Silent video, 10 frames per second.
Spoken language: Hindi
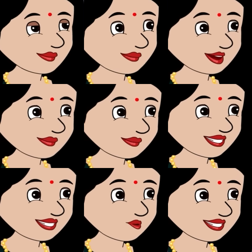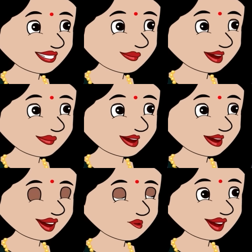पर इस घर में सब कोई
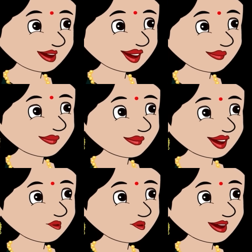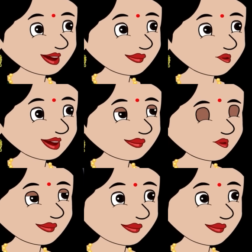पहले कहते हैं कि जो मन है बना लो